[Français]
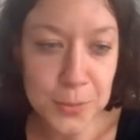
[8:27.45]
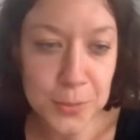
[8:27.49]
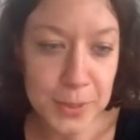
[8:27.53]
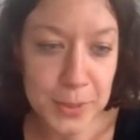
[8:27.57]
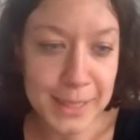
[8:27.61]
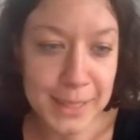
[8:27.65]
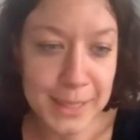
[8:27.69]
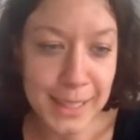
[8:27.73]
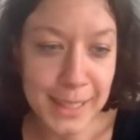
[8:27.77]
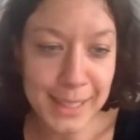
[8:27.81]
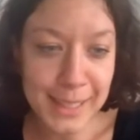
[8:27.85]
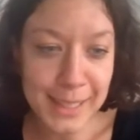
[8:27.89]
Mais
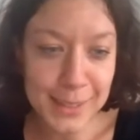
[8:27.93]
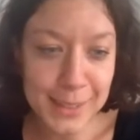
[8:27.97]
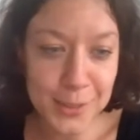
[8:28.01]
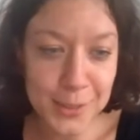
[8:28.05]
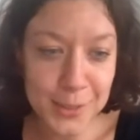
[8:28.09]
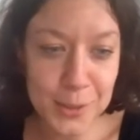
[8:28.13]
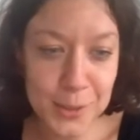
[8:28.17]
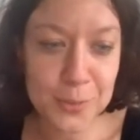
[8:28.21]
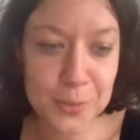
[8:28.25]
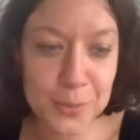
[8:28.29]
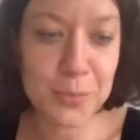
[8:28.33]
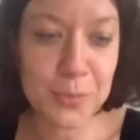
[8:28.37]
ça,
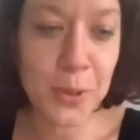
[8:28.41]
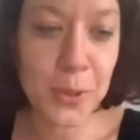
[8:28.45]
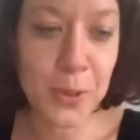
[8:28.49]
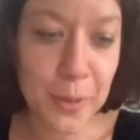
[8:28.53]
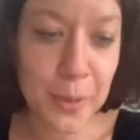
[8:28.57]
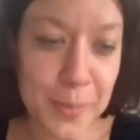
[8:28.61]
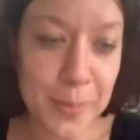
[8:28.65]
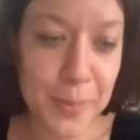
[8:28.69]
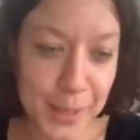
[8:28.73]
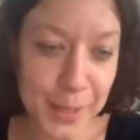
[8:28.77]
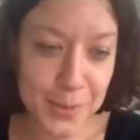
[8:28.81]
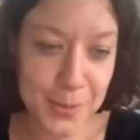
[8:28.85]
Christophe
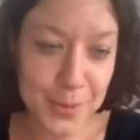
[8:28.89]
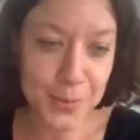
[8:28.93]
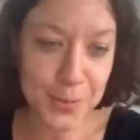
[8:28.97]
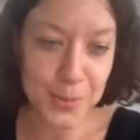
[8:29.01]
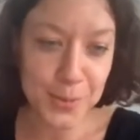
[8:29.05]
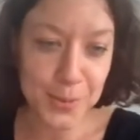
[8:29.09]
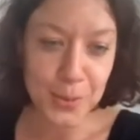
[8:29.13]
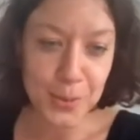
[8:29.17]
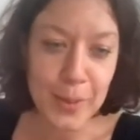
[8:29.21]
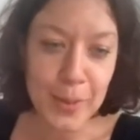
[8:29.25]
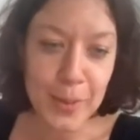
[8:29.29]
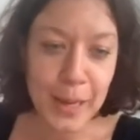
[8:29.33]
pourra bien
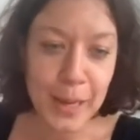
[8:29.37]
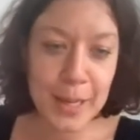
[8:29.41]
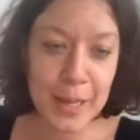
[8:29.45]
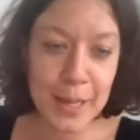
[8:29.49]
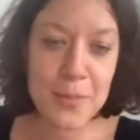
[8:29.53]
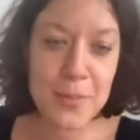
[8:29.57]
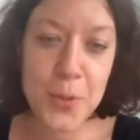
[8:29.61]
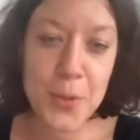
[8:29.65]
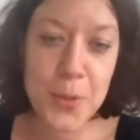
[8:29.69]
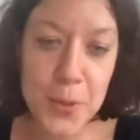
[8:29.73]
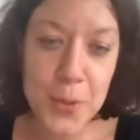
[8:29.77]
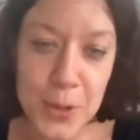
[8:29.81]
vous en parler,
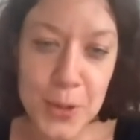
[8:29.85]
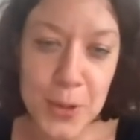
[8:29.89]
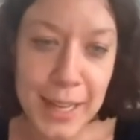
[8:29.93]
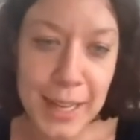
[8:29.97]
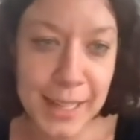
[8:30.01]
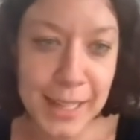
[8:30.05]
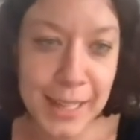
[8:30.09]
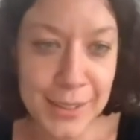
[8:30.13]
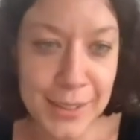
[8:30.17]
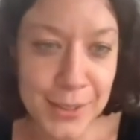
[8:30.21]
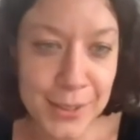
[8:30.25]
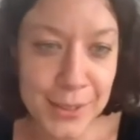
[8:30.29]
mon
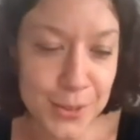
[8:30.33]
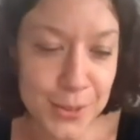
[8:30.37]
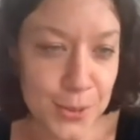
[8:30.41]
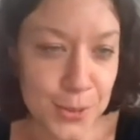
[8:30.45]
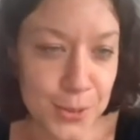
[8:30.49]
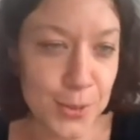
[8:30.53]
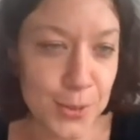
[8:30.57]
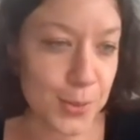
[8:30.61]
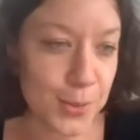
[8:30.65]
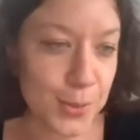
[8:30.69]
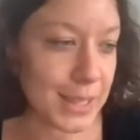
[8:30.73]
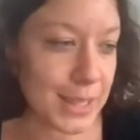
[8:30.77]
collègue,
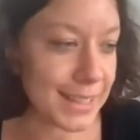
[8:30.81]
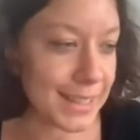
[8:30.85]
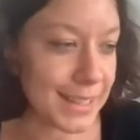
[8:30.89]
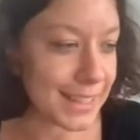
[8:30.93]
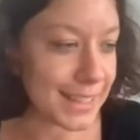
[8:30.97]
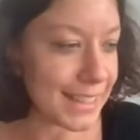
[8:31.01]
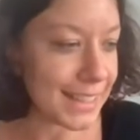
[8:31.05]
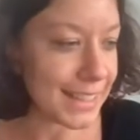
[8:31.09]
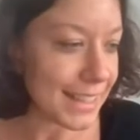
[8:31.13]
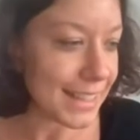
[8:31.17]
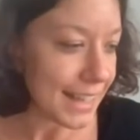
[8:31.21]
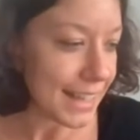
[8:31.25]
ensuite.
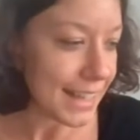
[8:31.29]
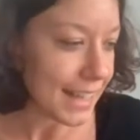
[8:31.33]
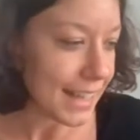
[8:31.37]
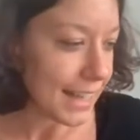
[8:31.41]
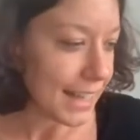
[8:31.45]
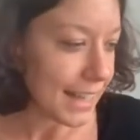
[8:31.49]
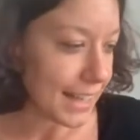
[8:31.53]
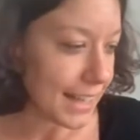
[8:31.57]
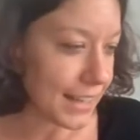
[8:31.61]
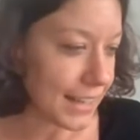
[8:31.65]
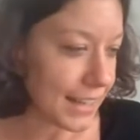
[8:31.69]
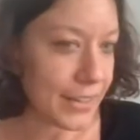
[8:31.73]

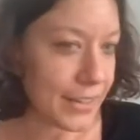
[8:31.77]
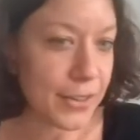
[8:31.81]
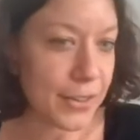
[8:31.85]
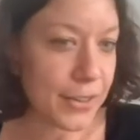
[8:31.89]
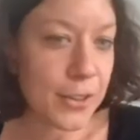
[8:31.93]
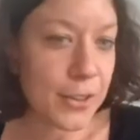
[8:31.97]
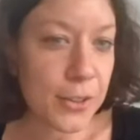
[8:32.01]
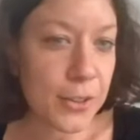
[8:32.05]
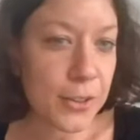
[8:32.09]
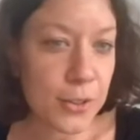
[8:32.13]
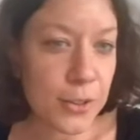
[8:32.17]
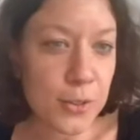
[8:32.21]

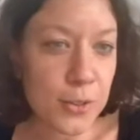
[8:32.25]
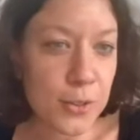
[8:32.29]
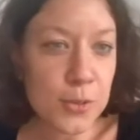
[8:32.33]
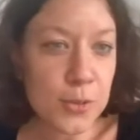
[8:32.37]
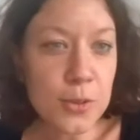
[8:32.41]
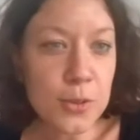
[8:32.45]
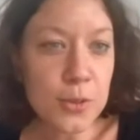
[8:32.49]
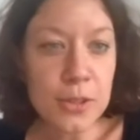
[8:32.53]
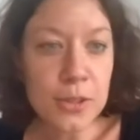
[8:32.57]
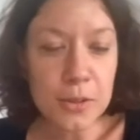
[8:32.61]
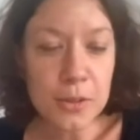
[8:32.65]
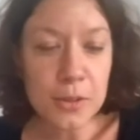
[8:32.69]
Euh,
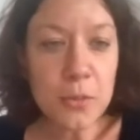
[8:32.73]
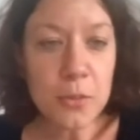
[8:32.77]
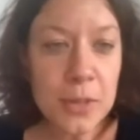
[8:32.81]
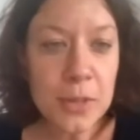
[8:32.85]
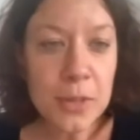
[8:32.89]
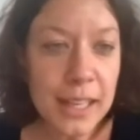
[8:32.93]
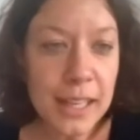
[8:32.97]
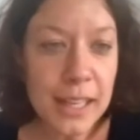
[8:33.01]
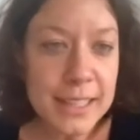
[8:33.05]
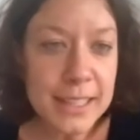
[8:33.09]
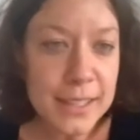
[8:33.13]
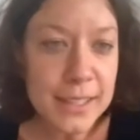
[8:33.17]
donc, on
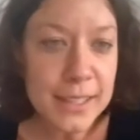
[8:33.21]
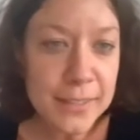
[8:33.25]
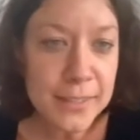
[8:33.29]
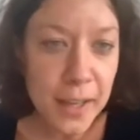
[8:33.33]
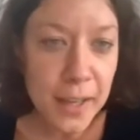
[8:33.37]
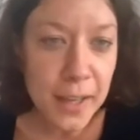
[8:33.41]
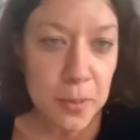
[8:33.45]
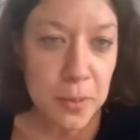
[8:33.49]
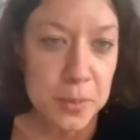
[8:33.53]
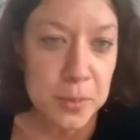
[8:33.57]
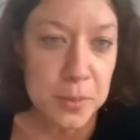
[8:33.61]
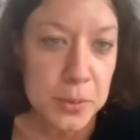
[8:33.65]
a essayé de
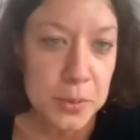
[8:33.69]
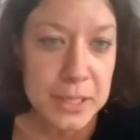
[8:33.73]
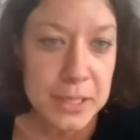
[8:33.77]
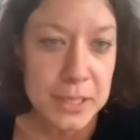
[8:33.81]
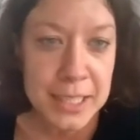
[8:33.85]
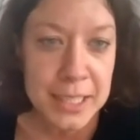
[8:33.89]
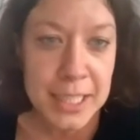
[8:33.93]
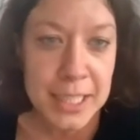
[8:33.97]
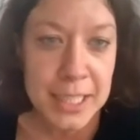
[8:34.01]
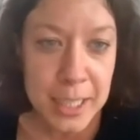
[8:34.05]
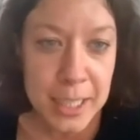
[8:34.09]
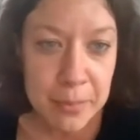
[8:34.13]
faire un
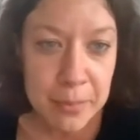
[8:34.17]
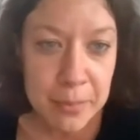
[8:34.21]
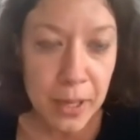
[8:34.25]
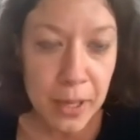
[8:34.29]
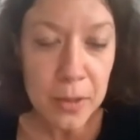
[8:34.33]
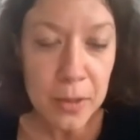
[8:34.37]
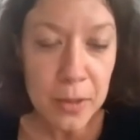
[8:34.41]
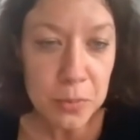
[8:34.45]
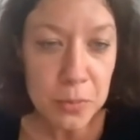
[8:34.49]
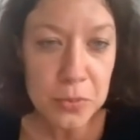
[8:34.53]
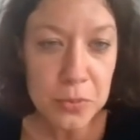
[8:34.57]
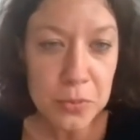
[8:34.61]
petit
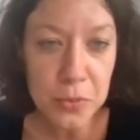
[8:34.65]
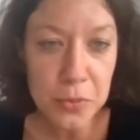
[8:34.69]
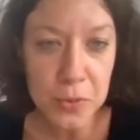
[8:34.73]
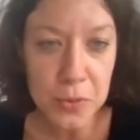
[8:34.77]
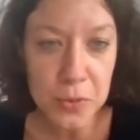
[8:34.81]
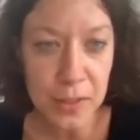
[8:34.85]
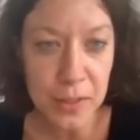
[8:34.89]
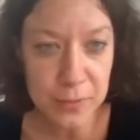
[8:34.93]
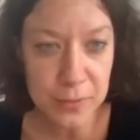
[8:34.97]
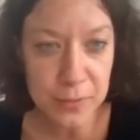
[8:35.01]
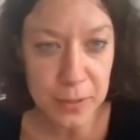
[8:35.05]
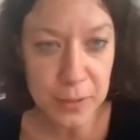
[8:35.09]
schéma, puisque
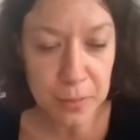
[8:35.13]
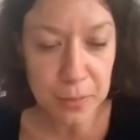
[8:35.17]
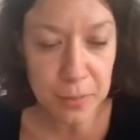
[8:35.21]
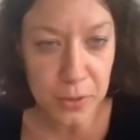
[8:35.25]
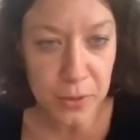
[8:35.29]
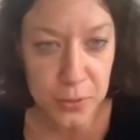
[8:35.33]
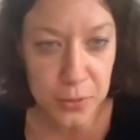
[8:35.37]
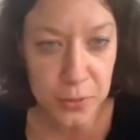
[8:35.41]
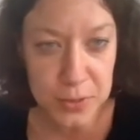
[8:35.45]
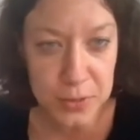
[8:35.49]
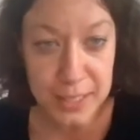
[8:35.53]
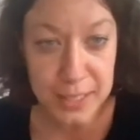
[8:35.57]
ça fait
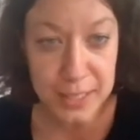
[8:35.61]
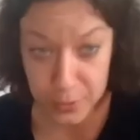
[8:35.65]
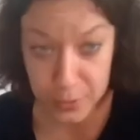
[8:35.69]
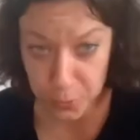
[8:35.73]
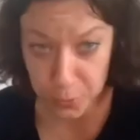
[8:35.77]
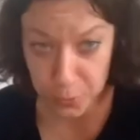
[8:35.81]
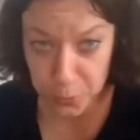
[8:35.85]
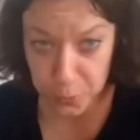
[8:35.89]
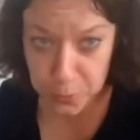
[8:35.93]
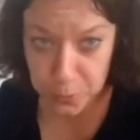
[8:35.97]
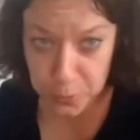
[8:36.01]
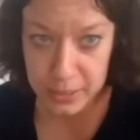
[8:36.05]
maintenant six ans
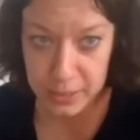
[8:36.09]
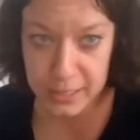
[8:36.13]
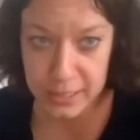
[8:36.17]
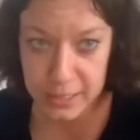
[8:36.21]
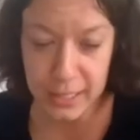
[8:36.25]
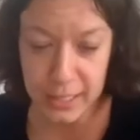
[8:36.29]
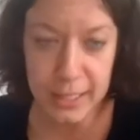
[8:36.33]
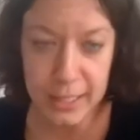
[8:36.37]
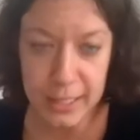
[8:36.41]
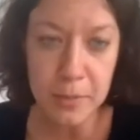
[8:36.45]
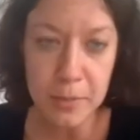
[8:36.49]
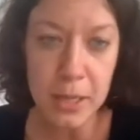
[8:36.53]
qu'on mène
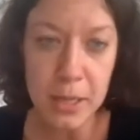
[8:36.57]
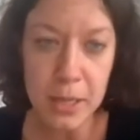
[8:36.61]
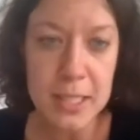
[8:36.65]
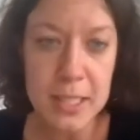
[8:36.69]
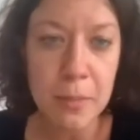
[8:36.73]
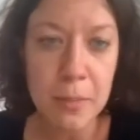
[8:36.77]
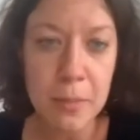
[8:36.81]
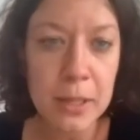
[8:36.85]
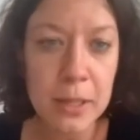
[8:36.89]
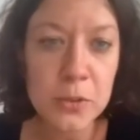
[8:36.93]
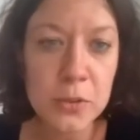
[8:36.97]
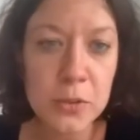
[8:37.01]
cette démarche à
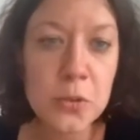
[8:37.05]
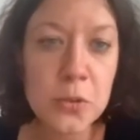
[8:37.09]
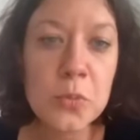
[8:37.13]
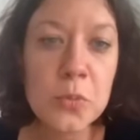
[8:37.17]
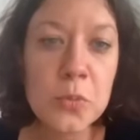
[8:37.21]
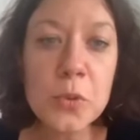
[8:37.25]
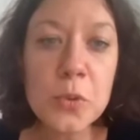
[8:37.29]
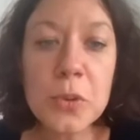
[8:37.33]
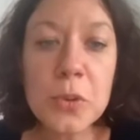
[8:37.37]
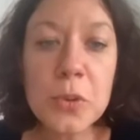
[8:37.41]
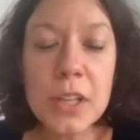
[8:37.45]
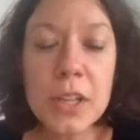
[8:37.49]
pleine
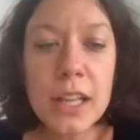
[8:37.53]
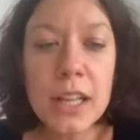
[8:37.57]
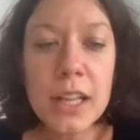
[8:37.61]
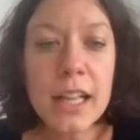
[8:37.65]
commune.